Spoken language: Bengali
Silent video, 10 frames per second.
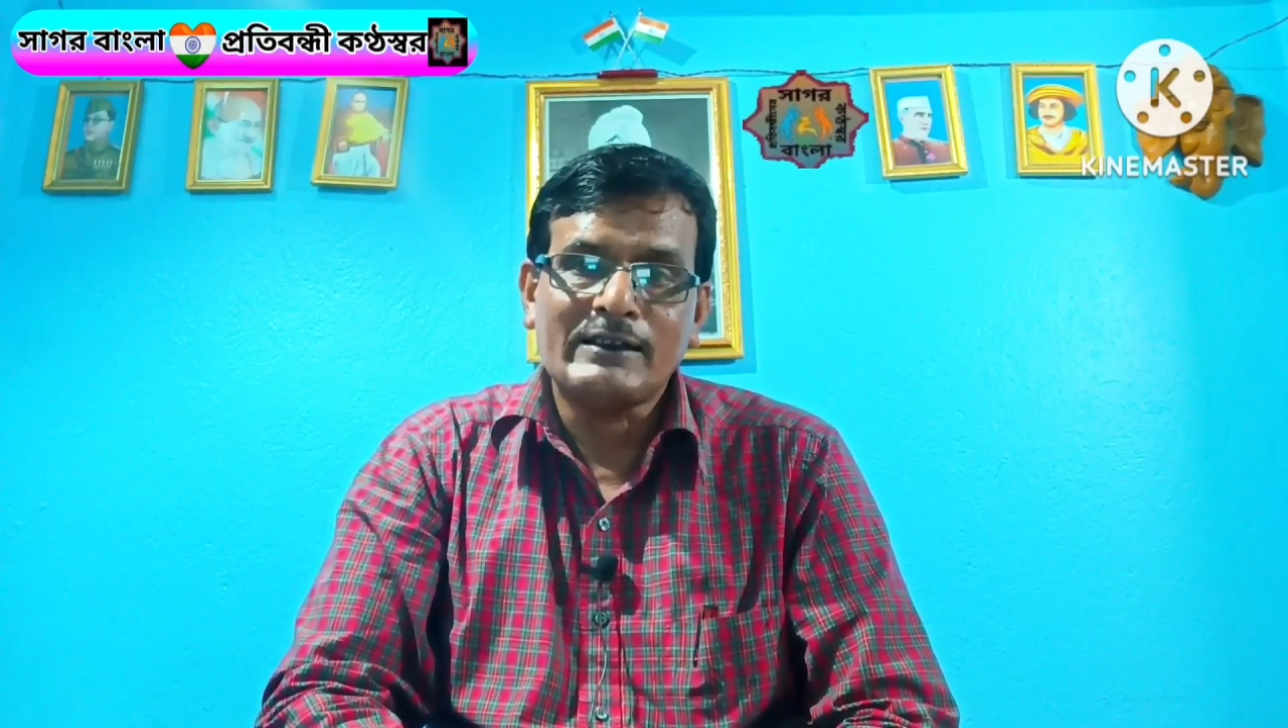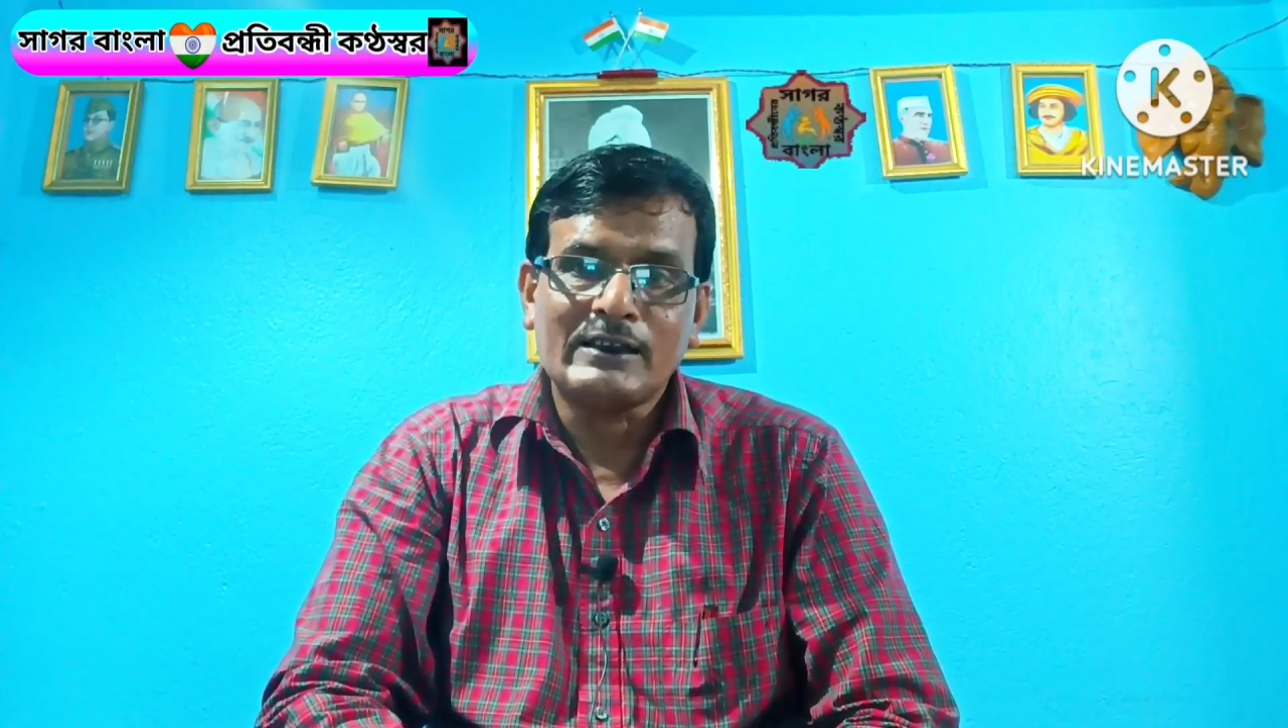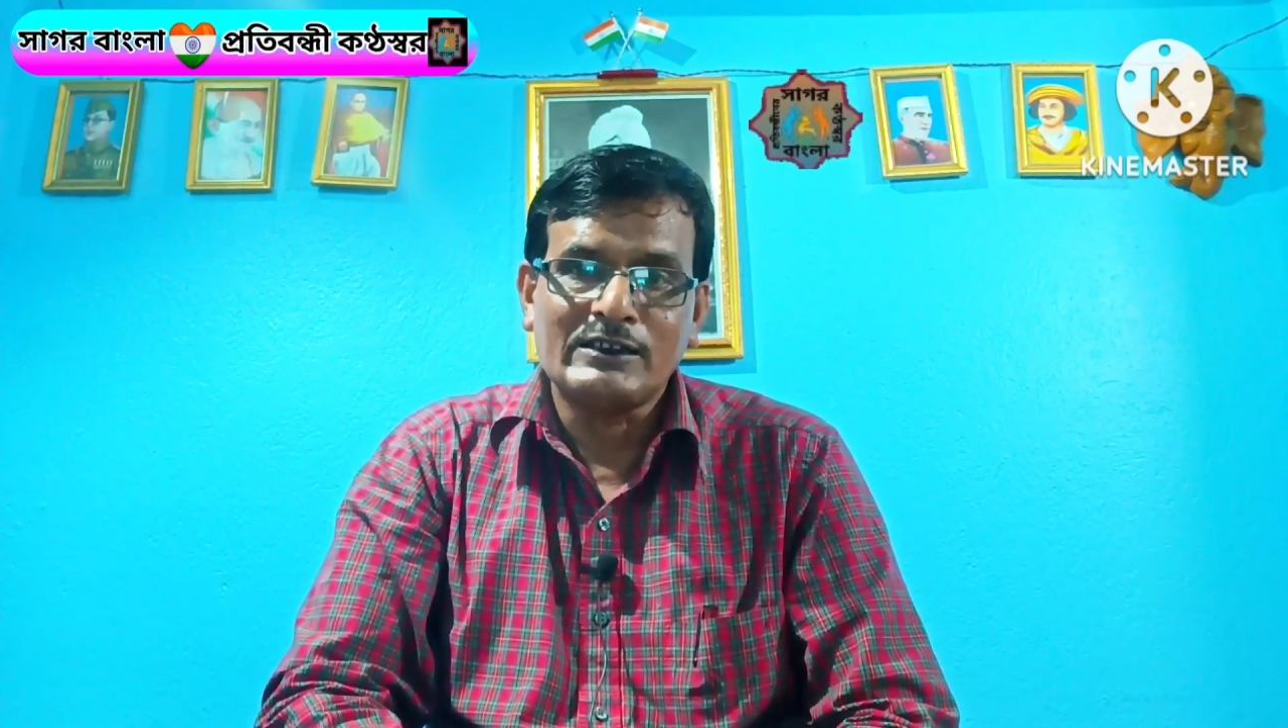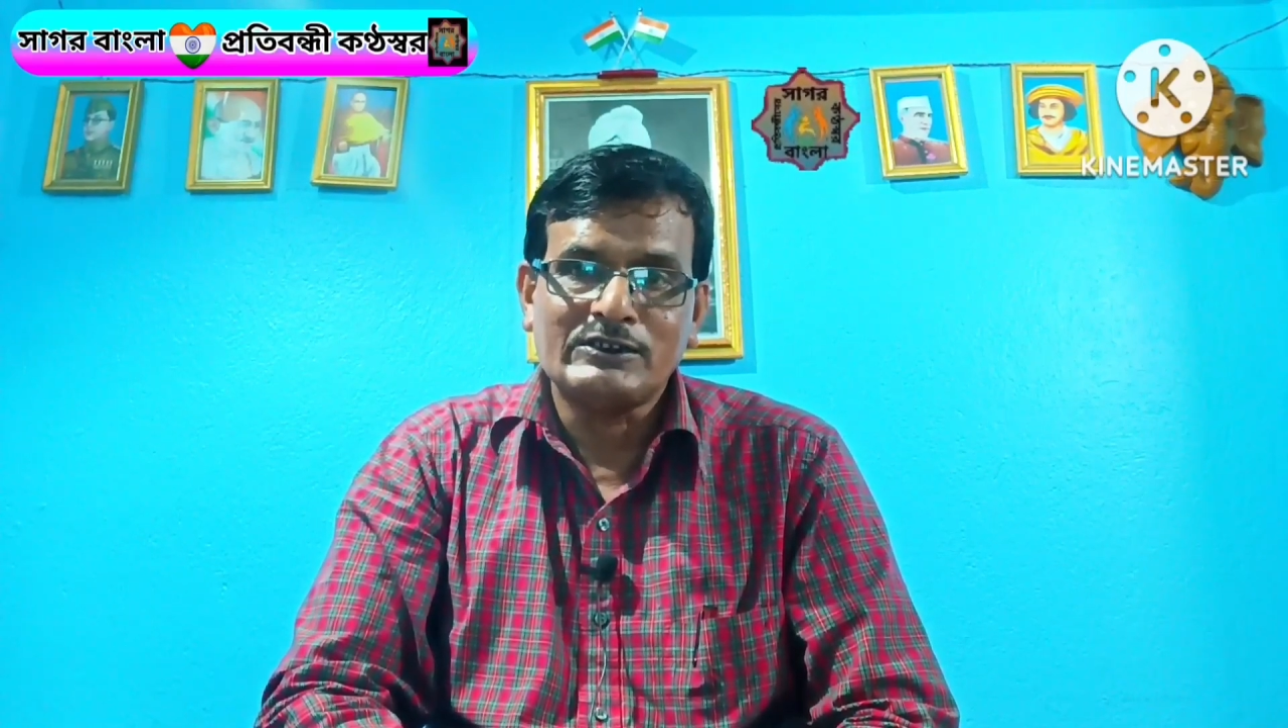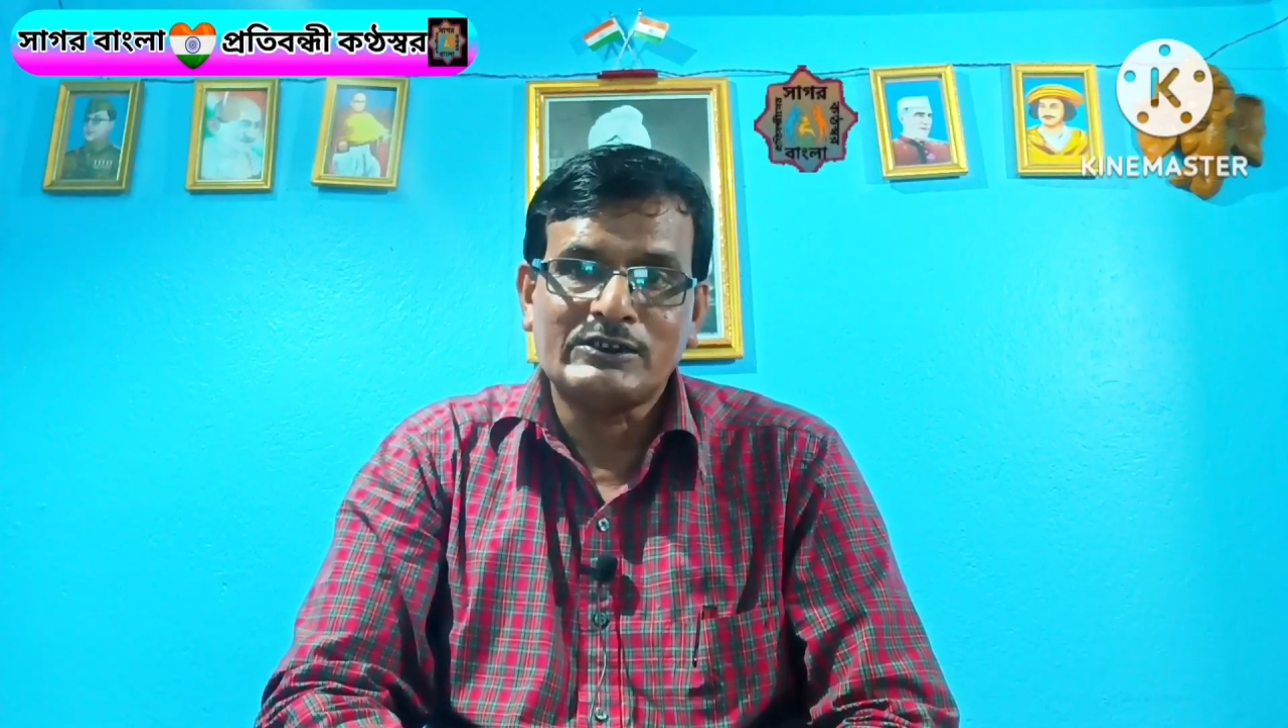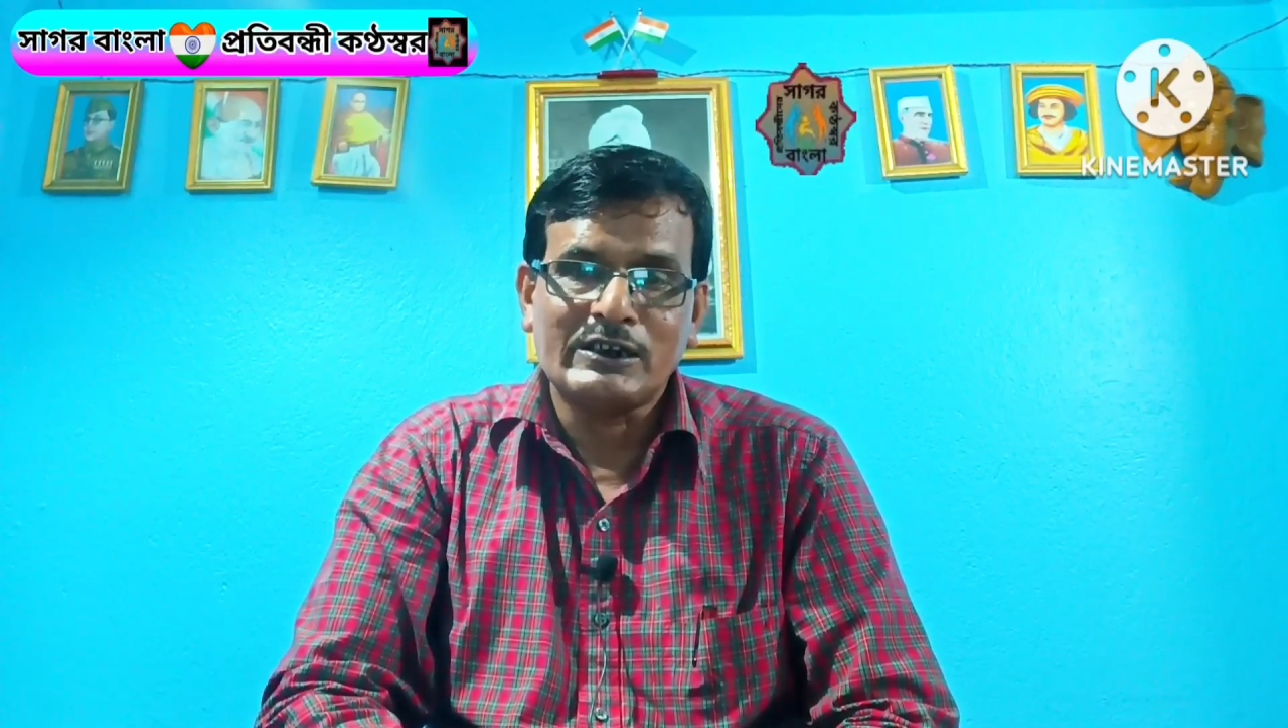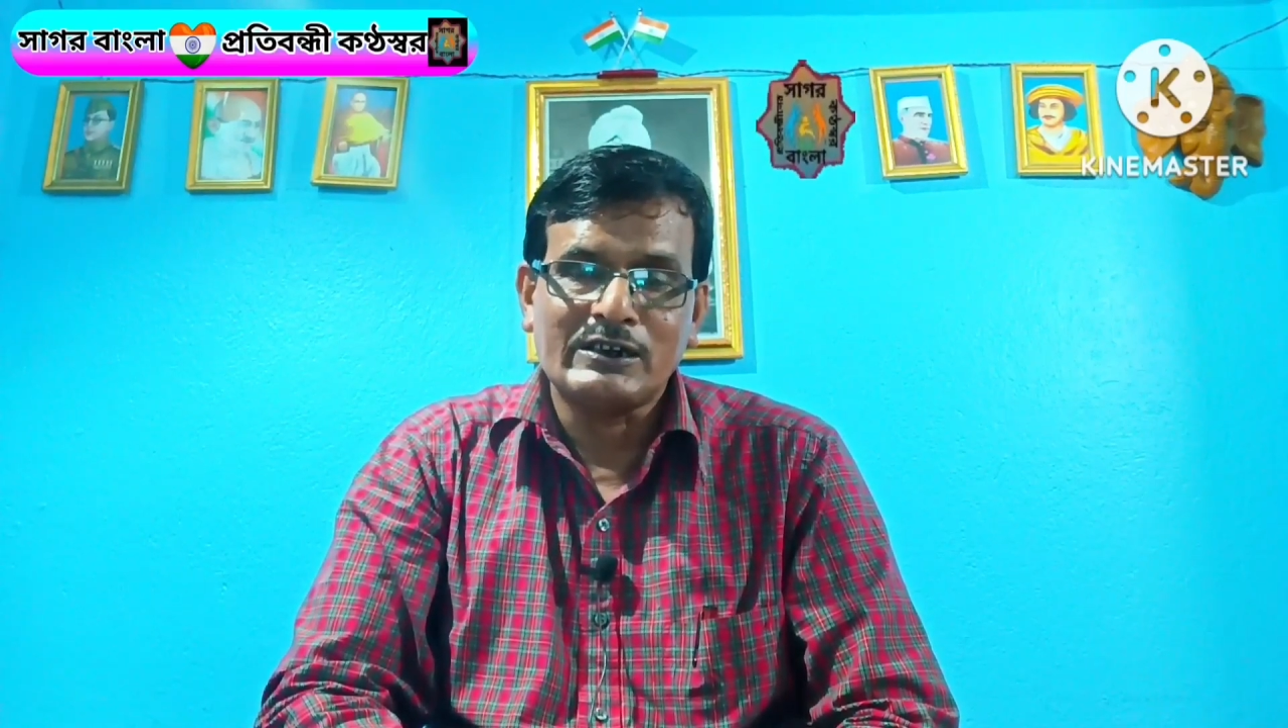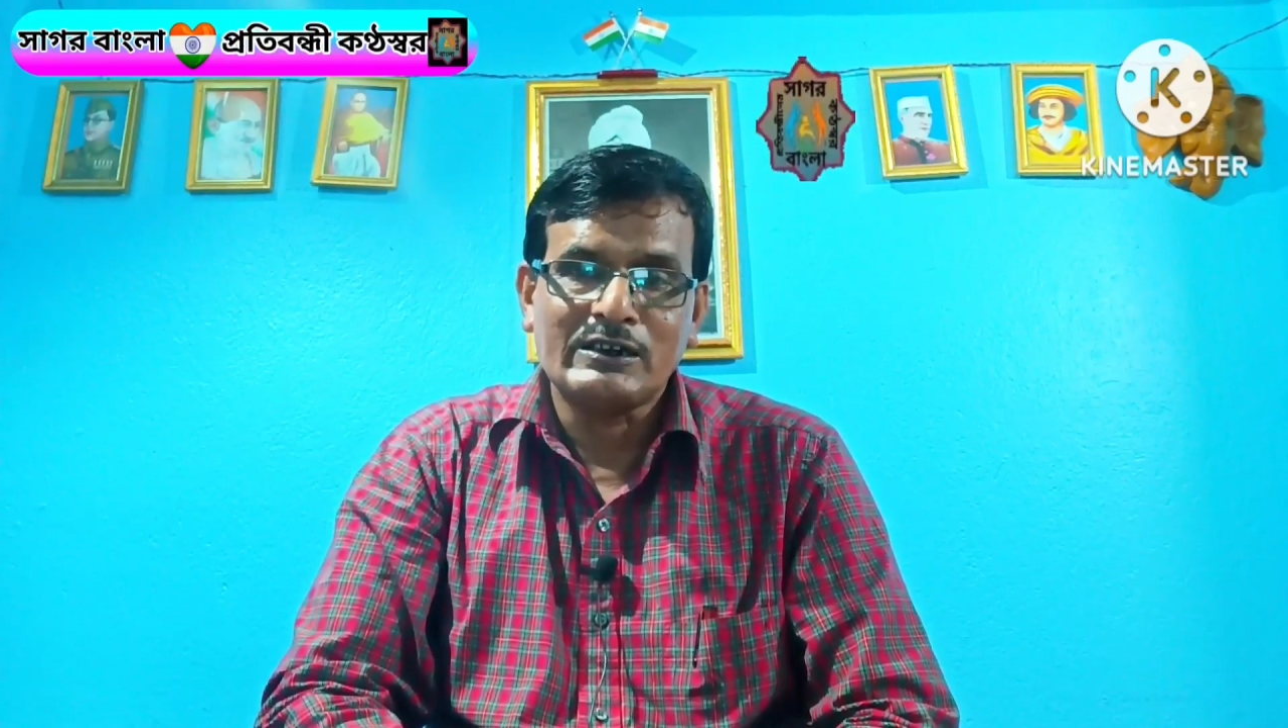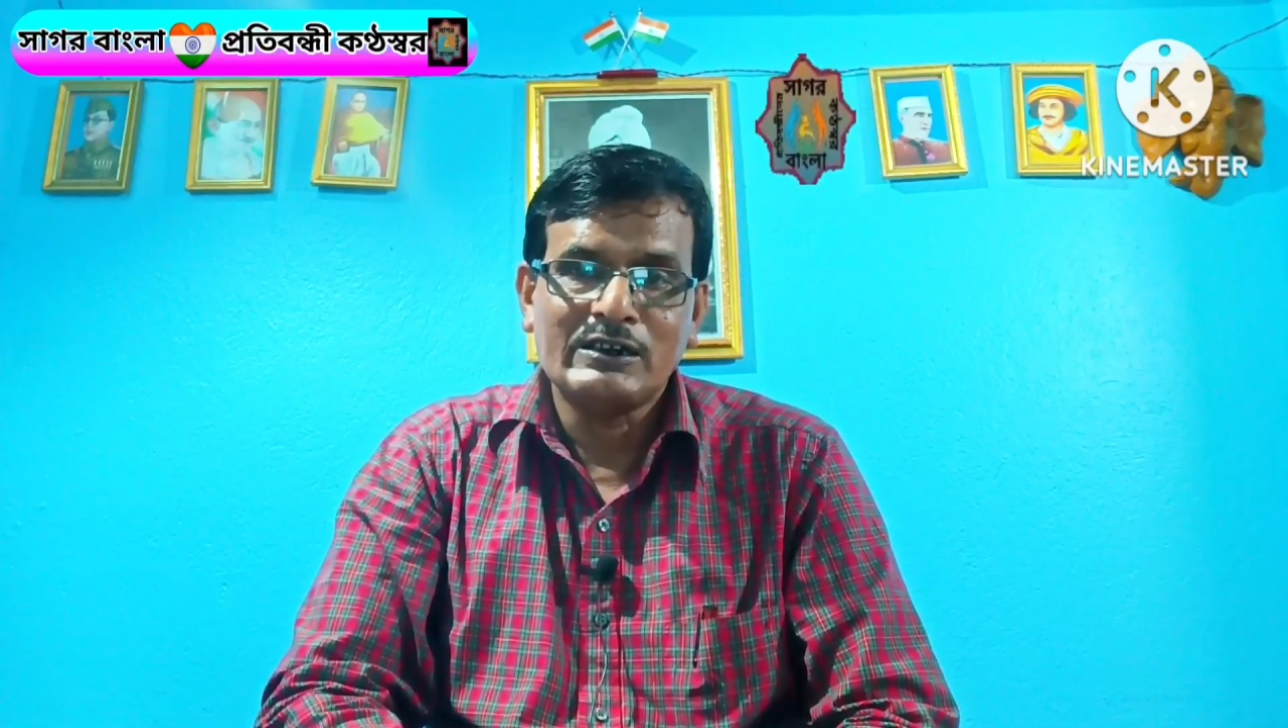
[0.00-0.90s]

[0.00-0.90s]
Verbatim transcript: ভাতা দিচ্ছেন